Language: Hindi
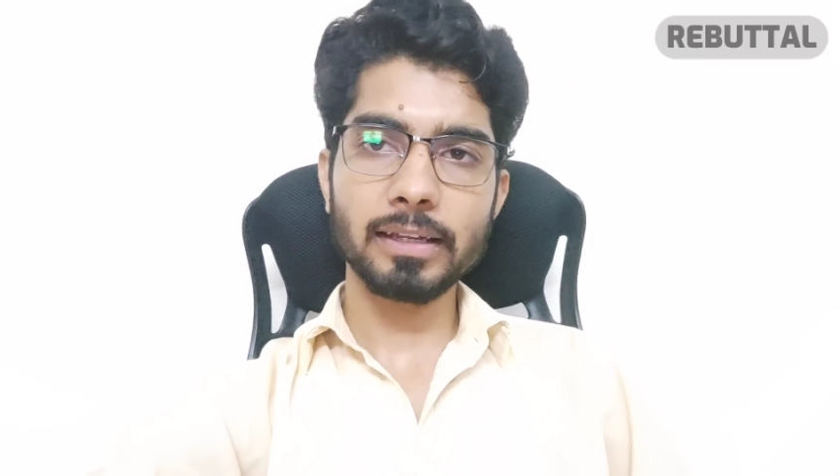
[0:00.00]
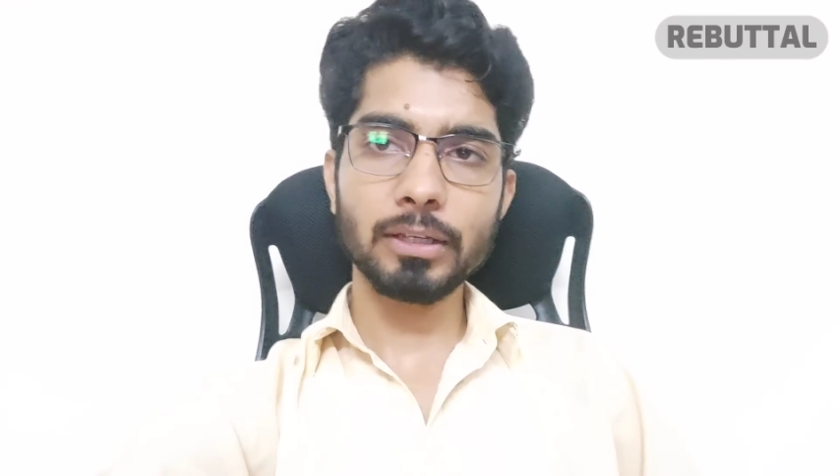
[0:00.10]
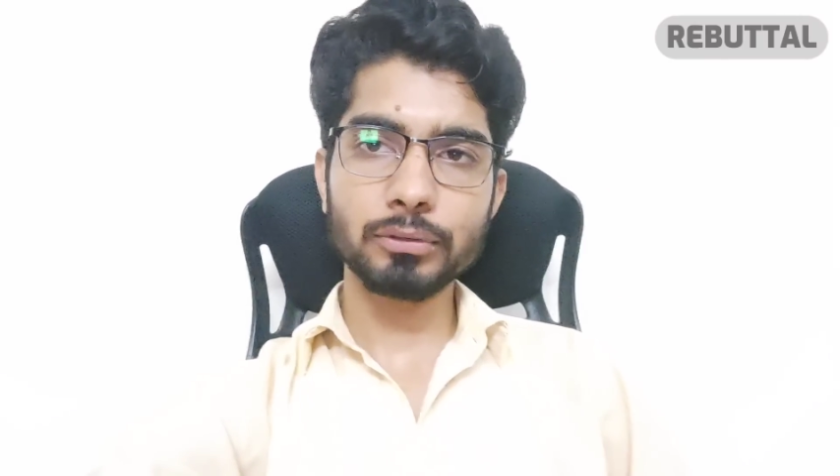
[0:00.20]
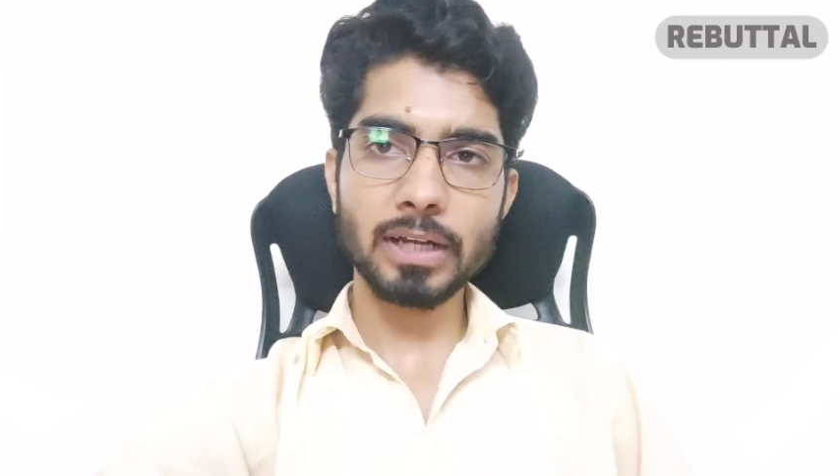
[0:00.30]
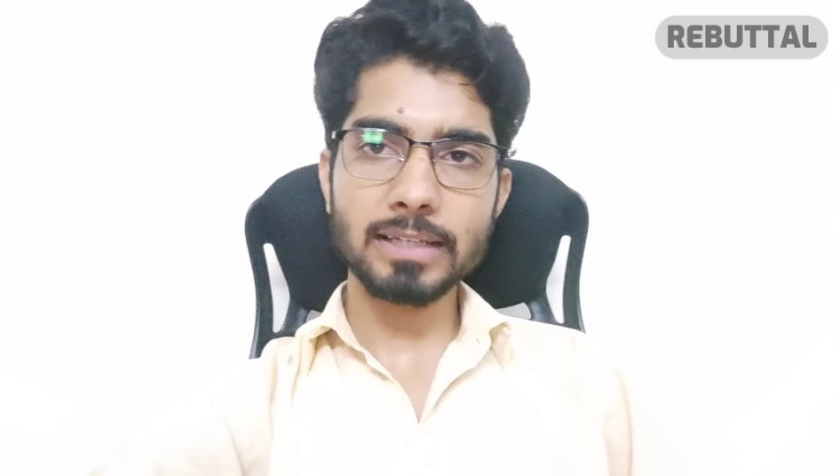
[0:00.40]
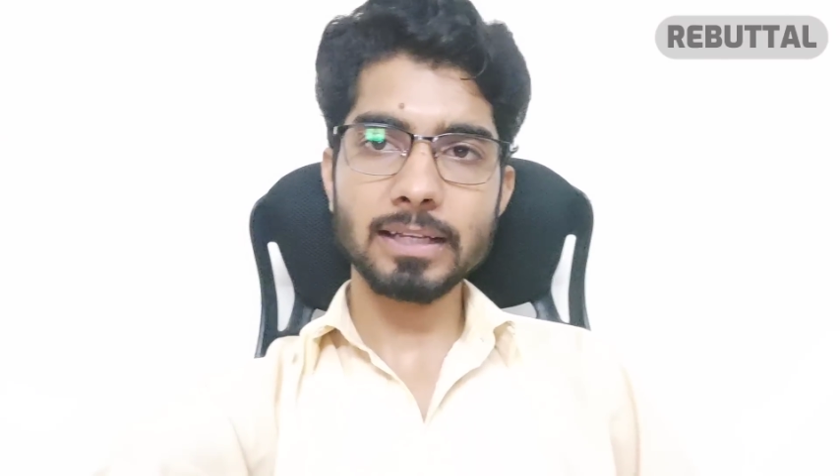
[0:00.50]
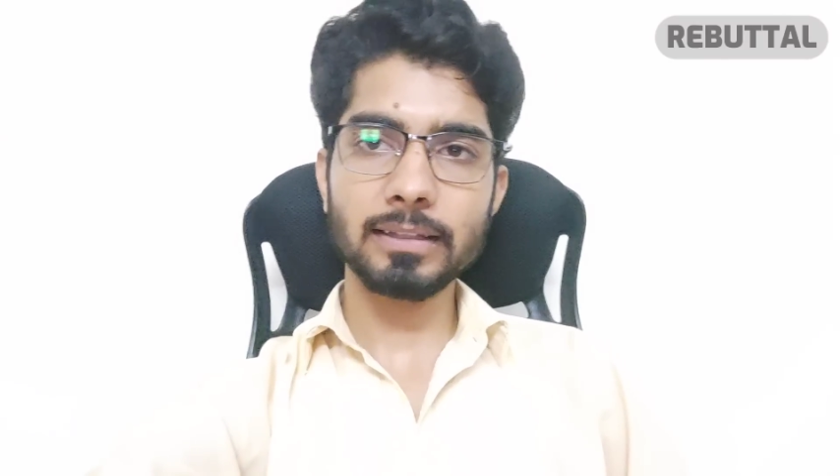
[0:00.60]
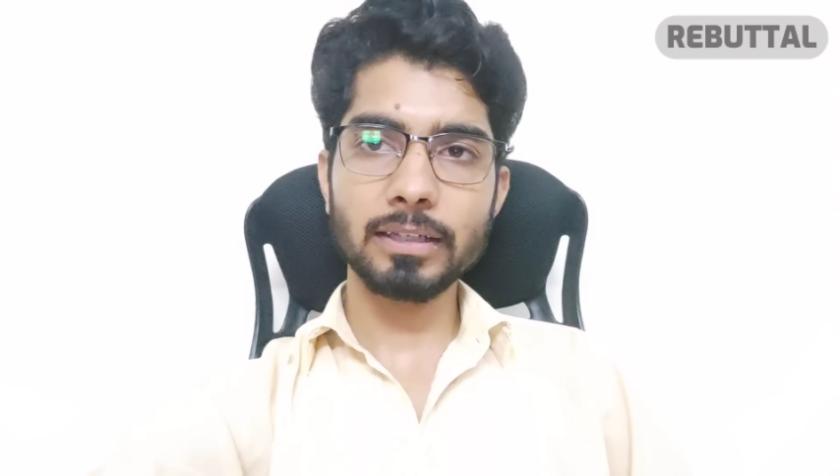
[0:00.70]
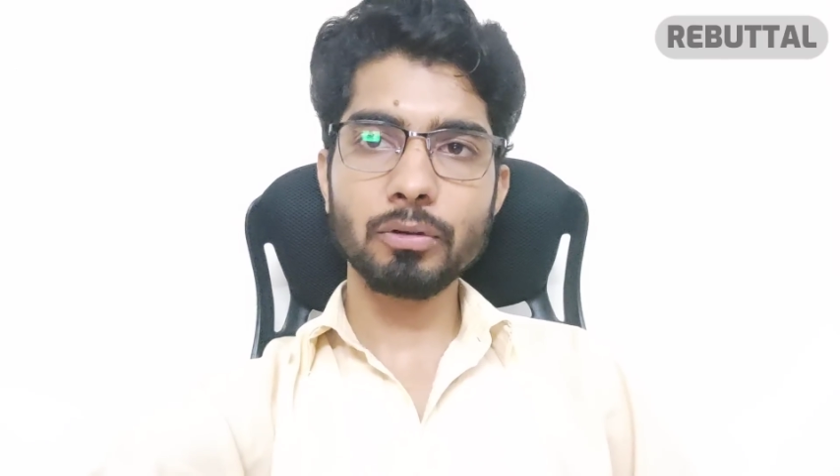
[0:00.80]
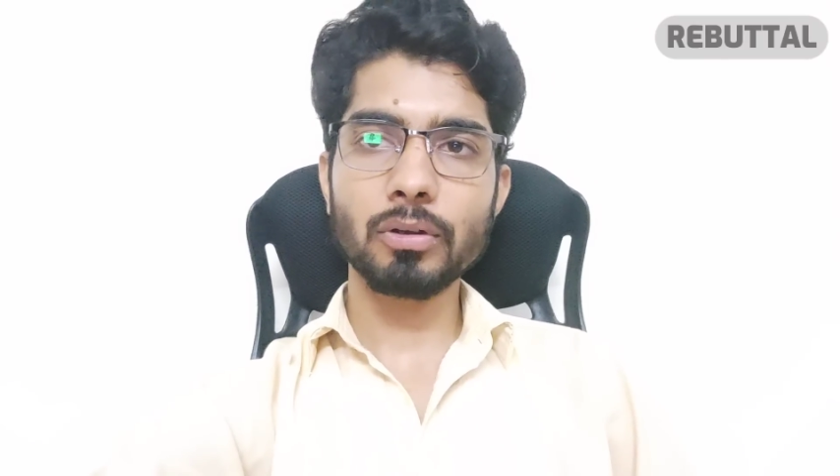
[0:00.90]
करेंगे उधर आ
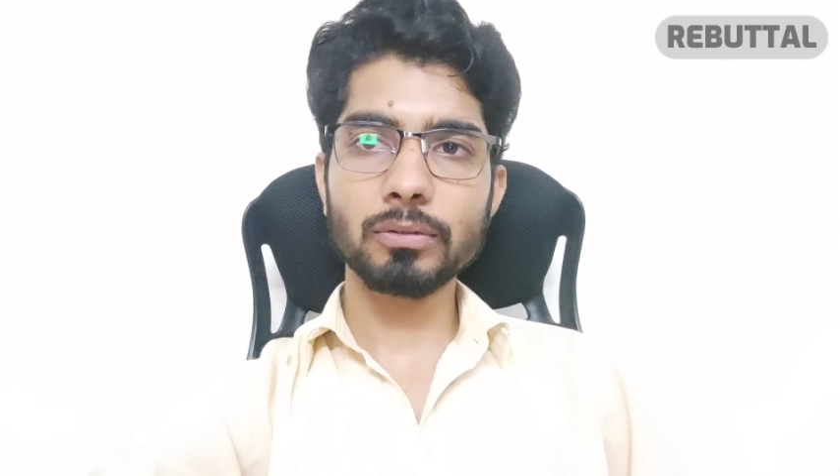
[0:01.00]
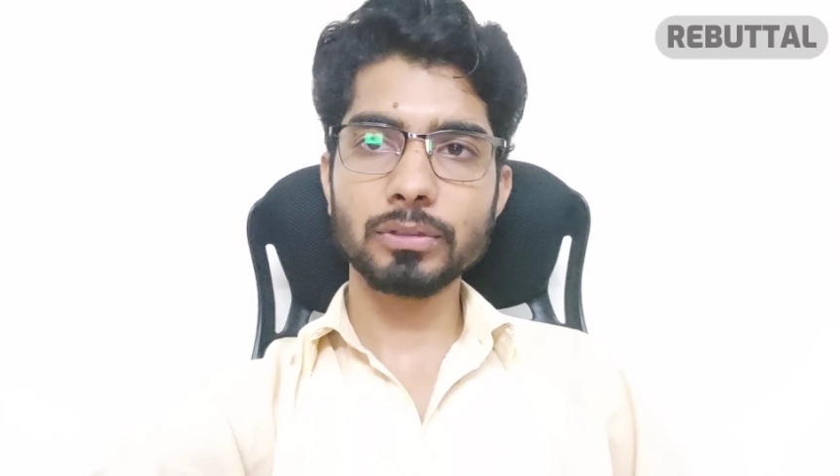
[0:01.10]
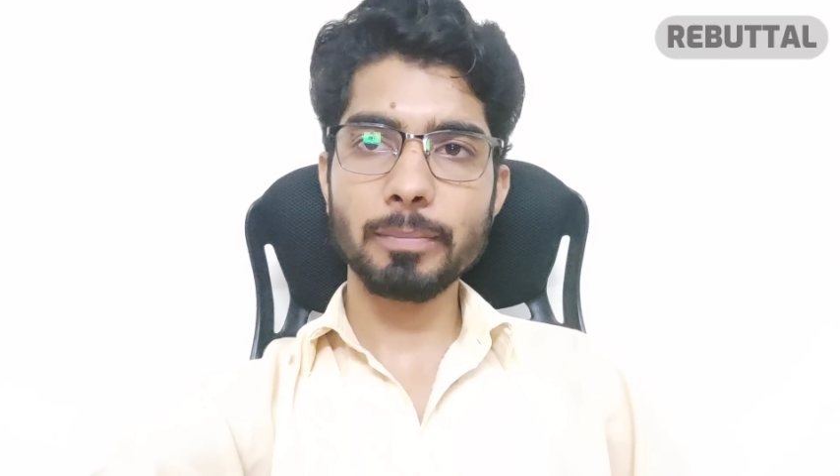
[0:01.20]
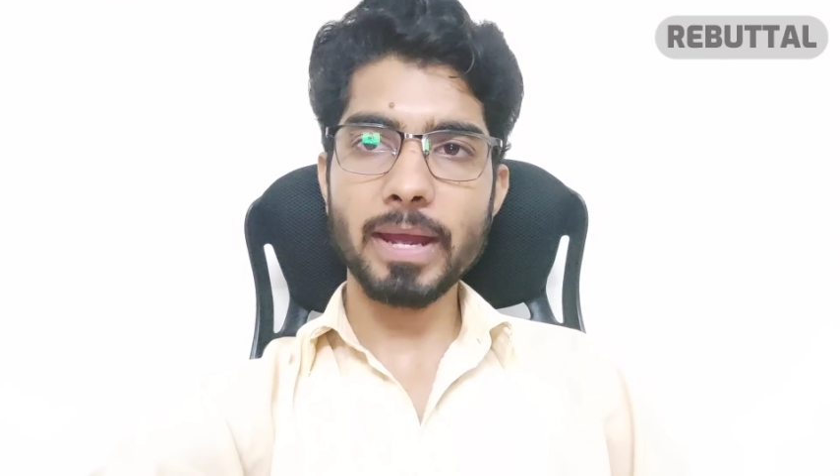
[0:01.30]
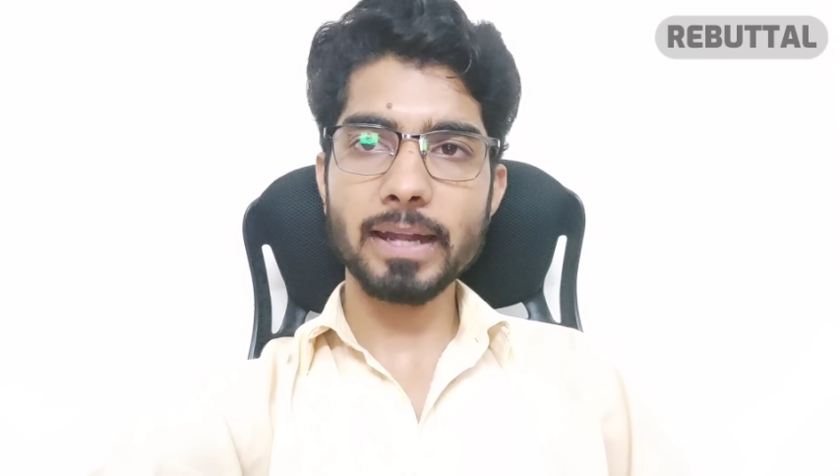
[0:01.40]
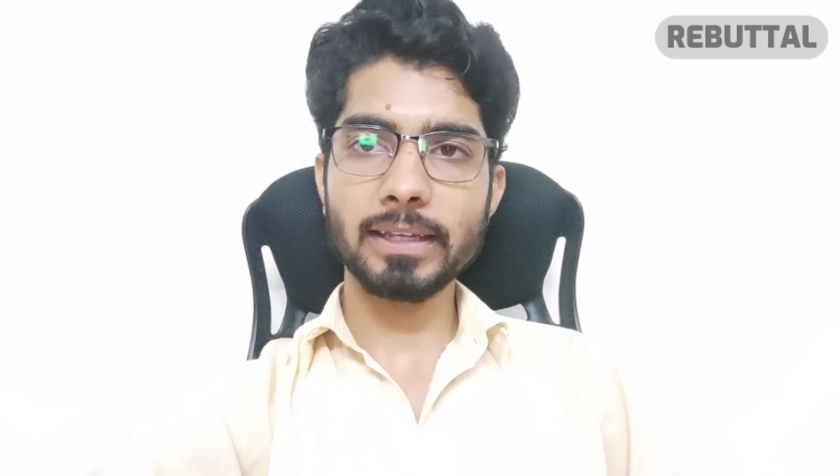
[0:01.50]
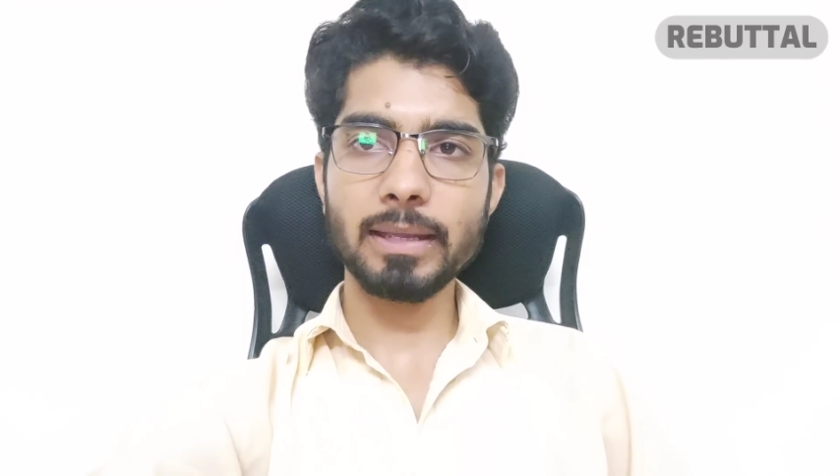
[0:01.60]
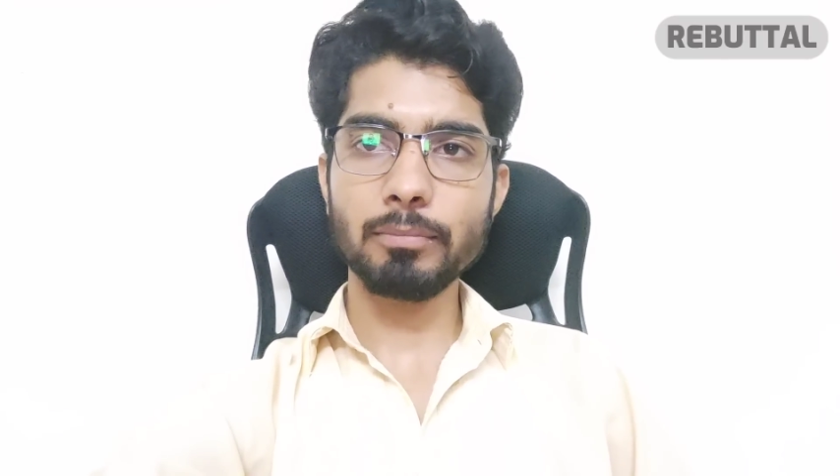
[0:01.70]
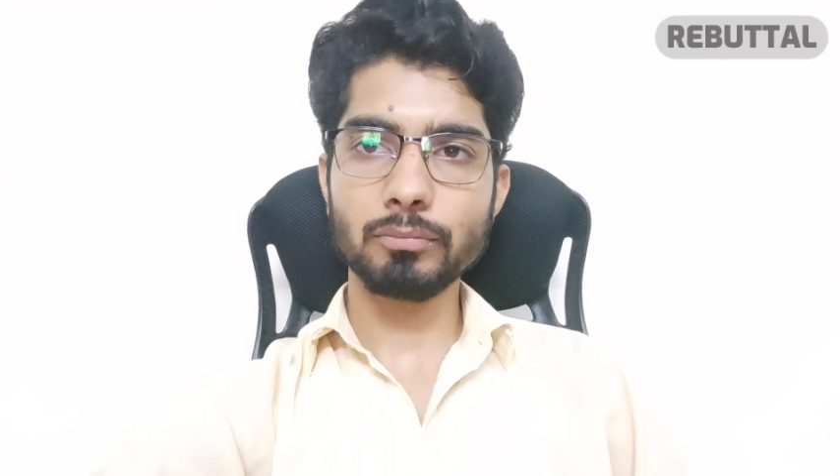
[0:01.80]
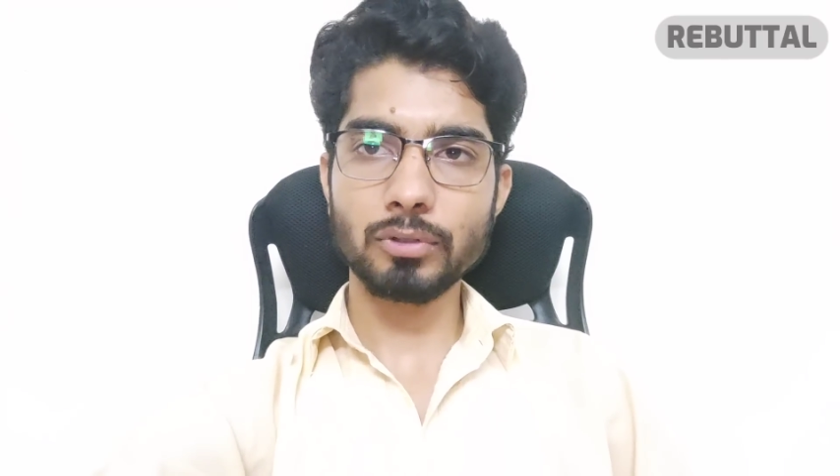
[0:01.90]
जाते हैं और उधर बैठ के